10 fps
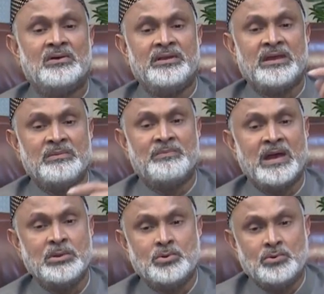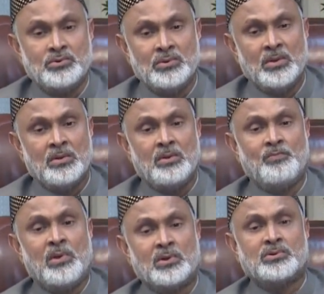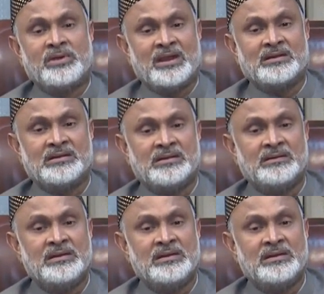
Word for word: অনেকে বায়ু ব্লক করে রাখে